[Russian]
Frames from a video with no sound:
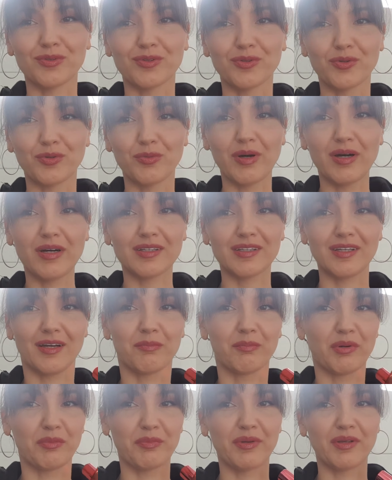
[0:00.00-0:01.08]
на губах. Я
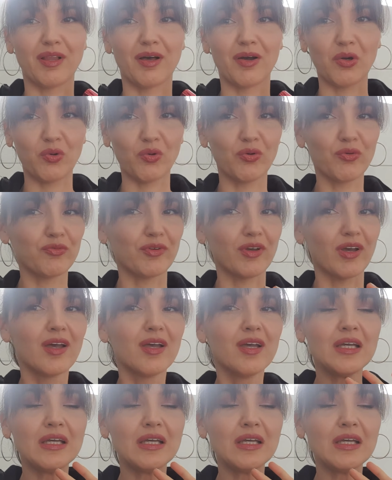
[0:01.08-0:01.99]
попила кофе.